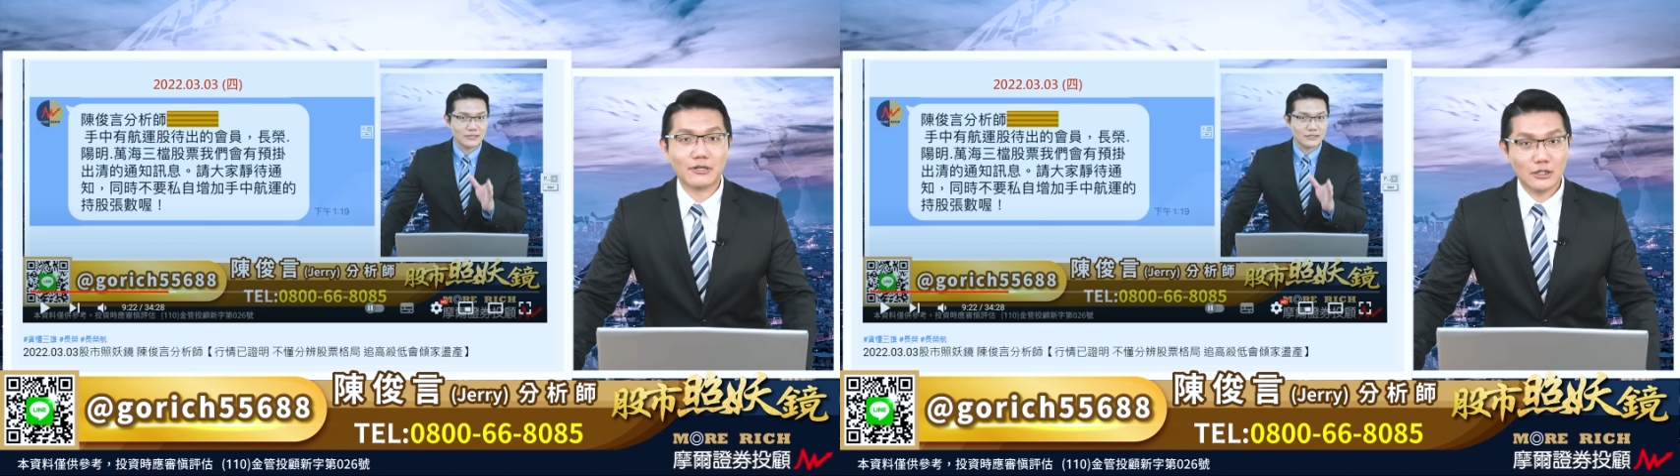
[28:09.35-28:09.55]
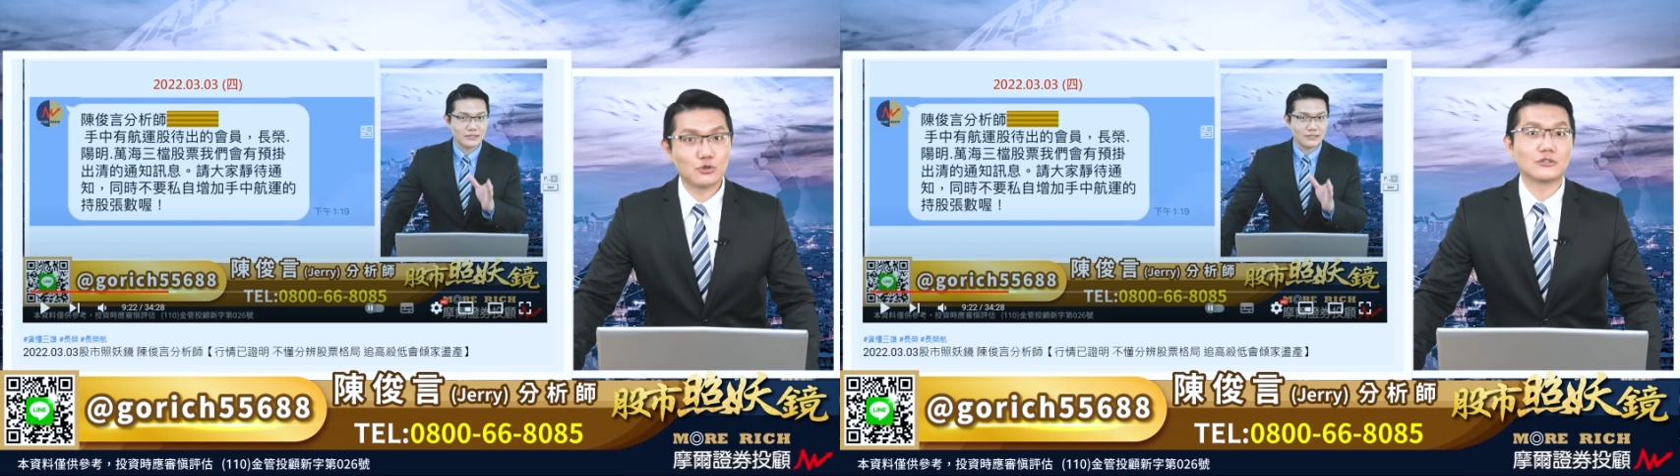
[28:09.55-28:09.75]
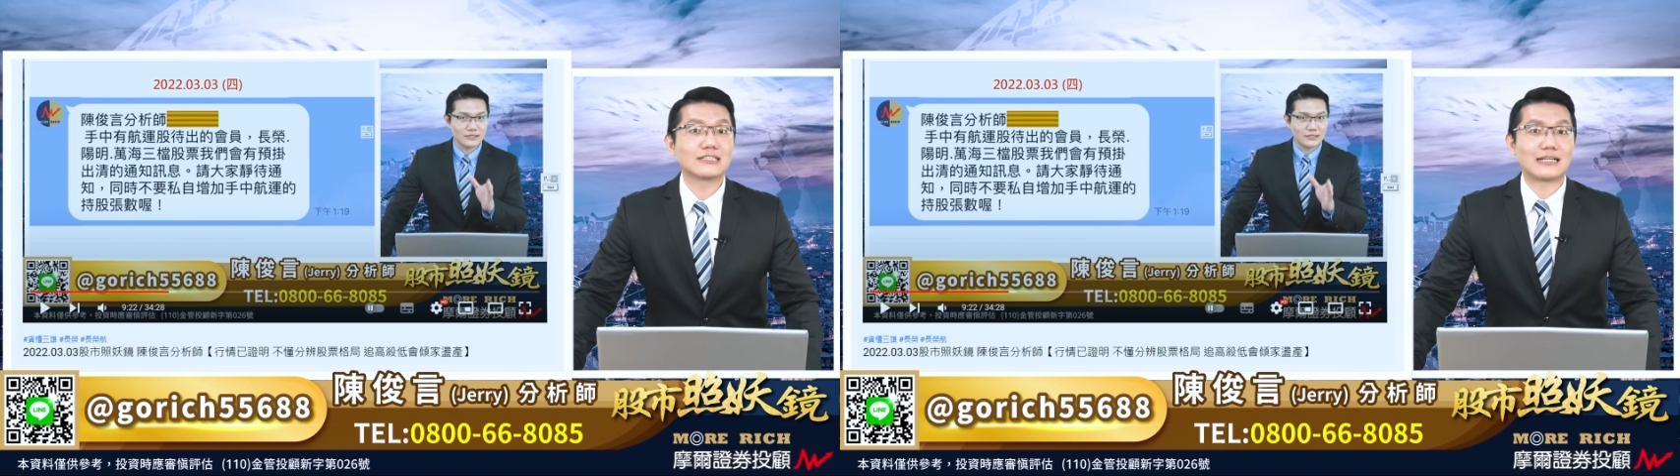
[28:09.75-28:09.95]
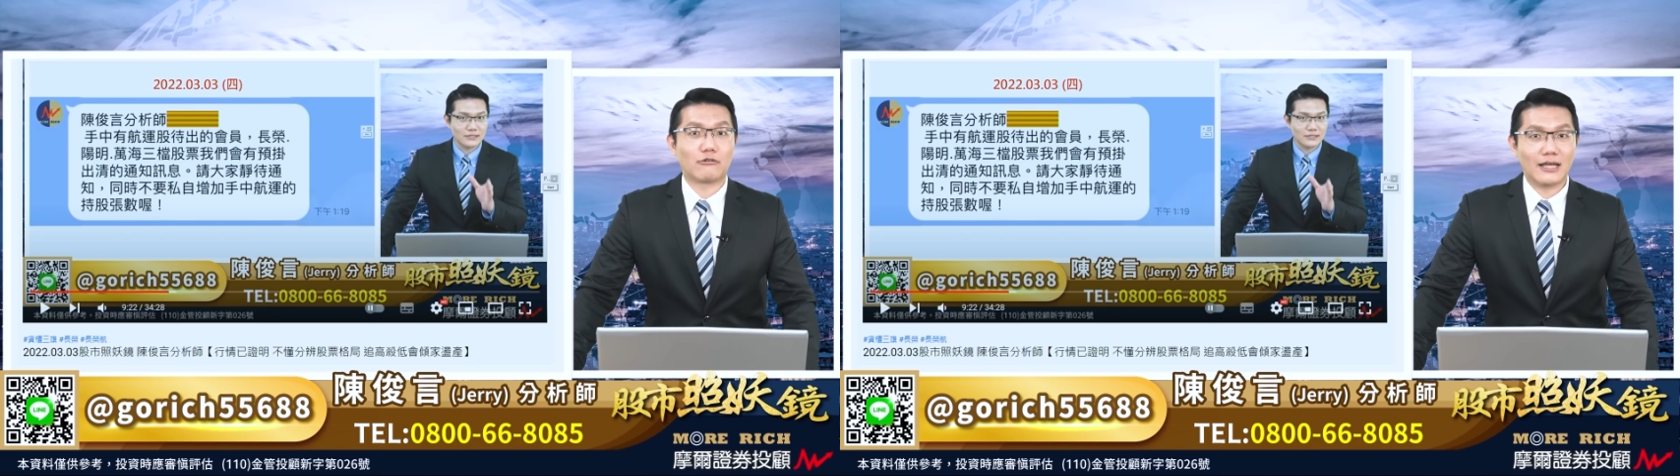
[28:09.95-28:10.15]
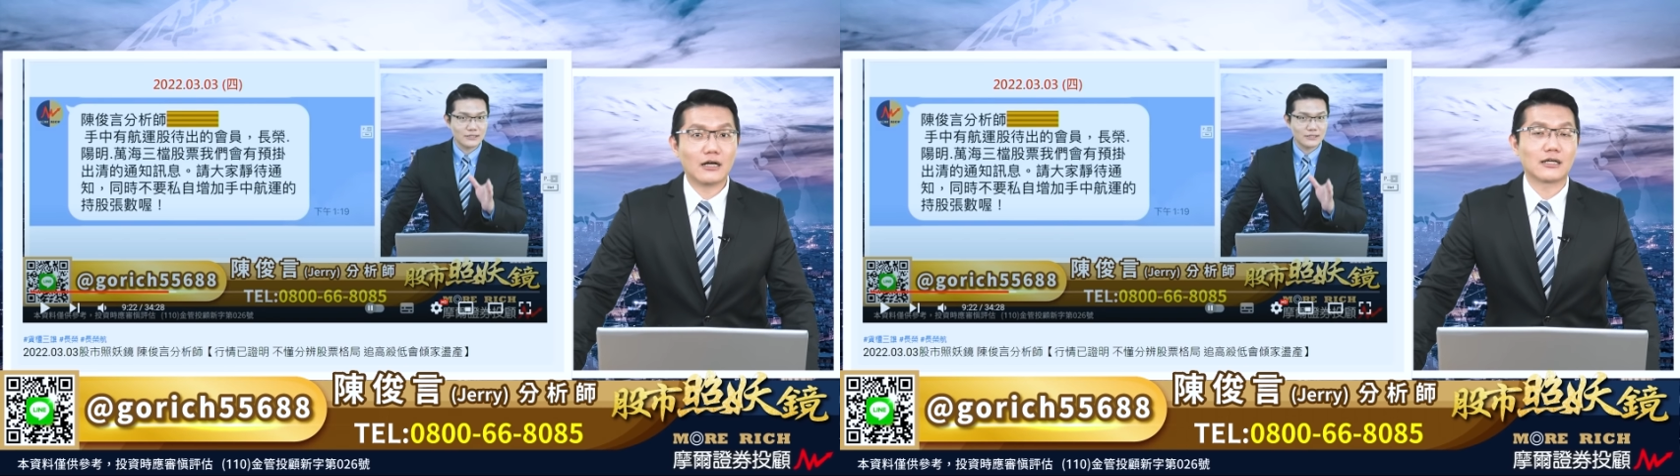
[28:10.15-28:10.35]
的话，也许是
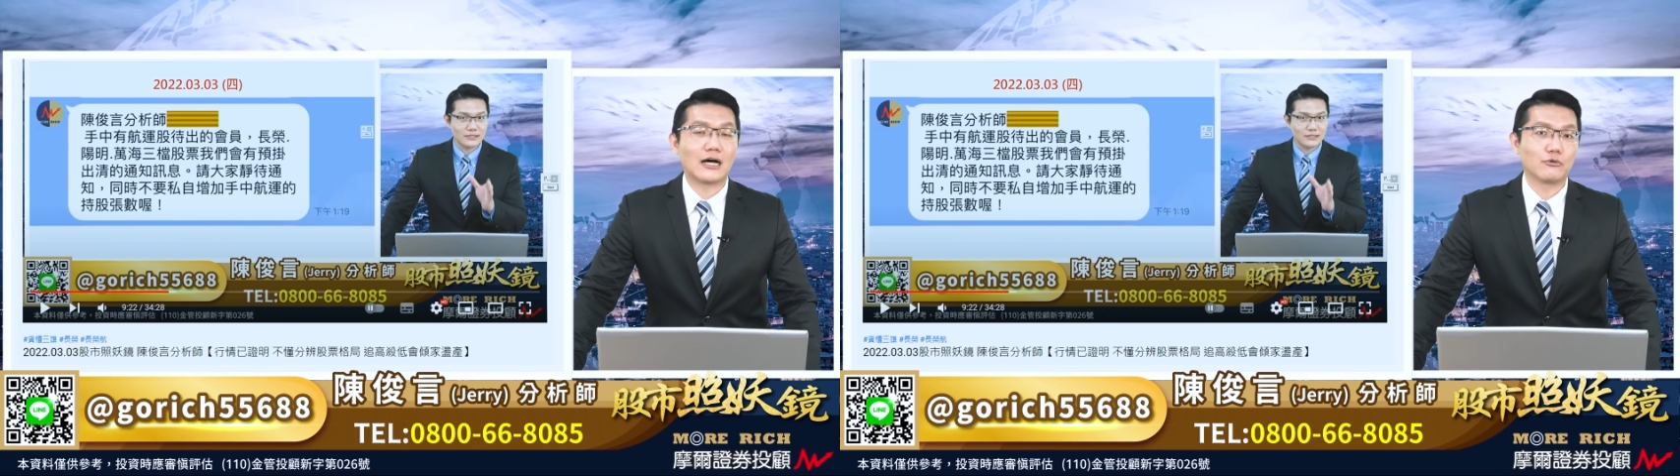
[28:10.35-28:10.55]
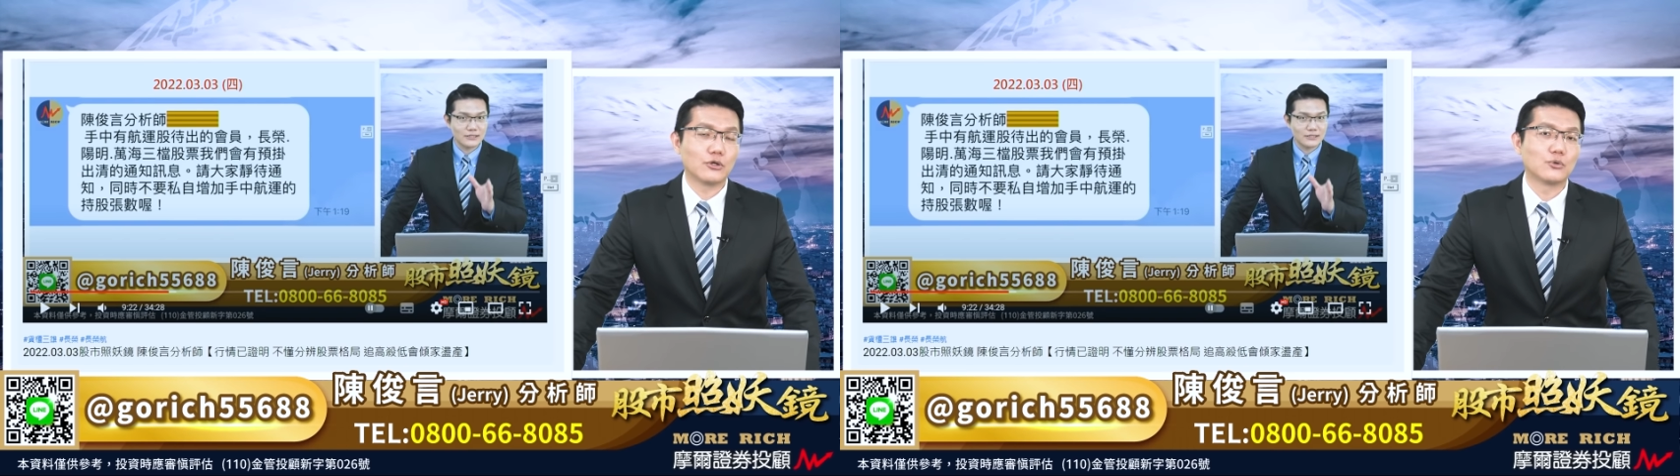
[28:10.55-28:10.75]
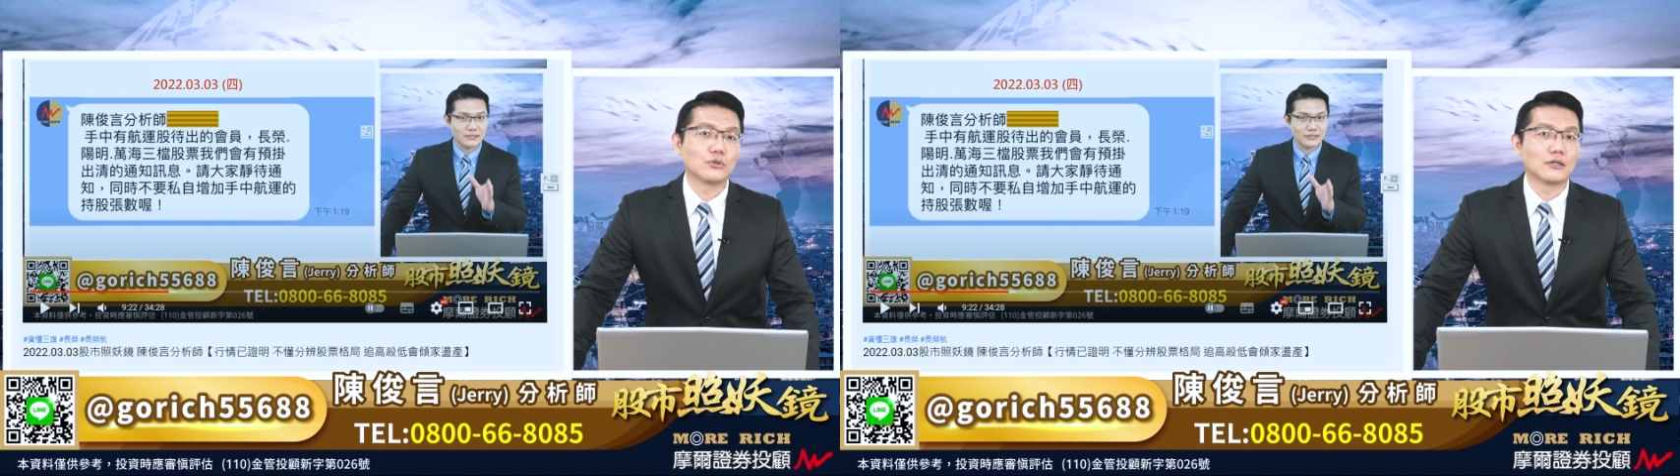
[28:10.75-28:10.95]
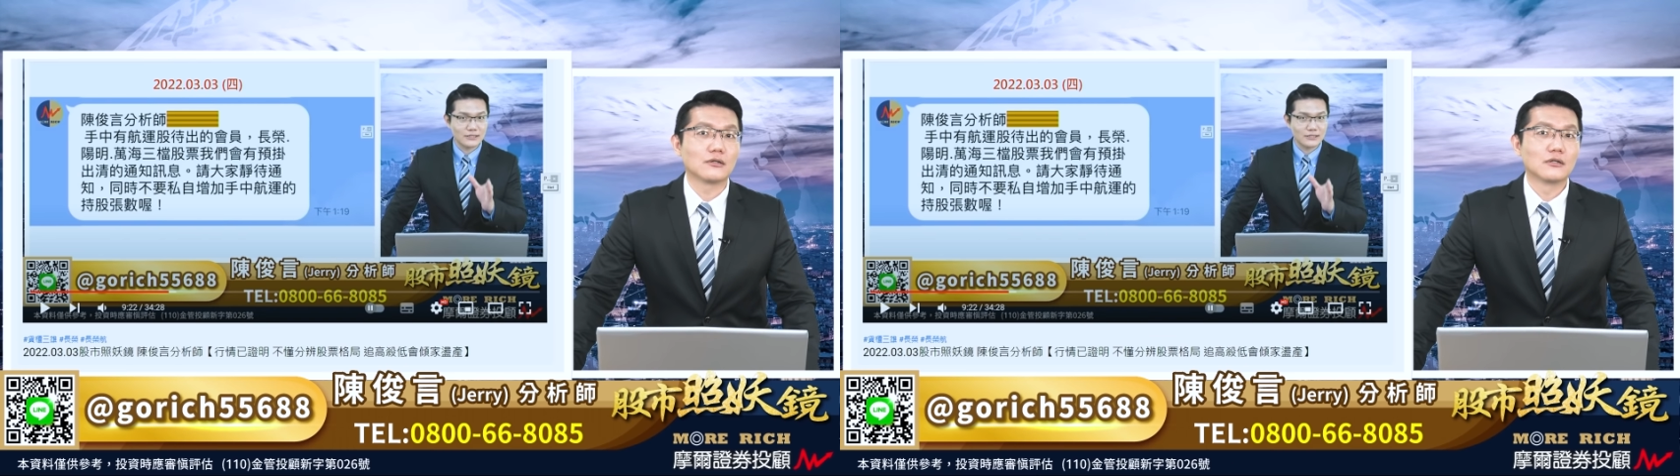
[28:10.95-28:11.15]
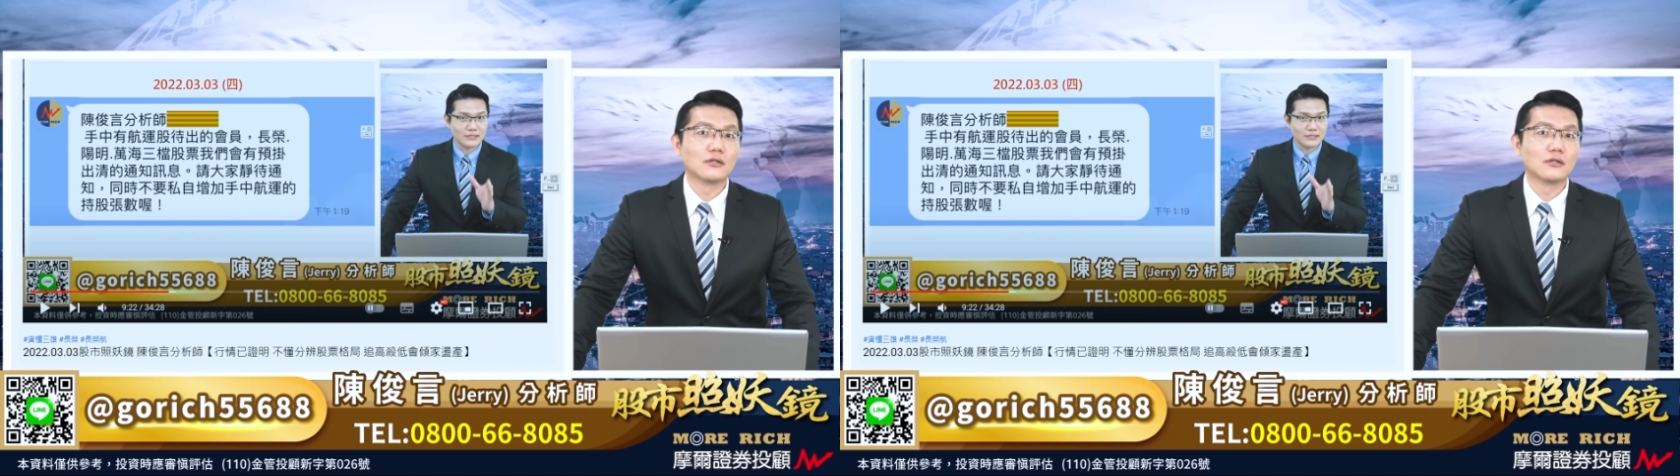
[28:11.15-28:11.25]
少量的航运股的。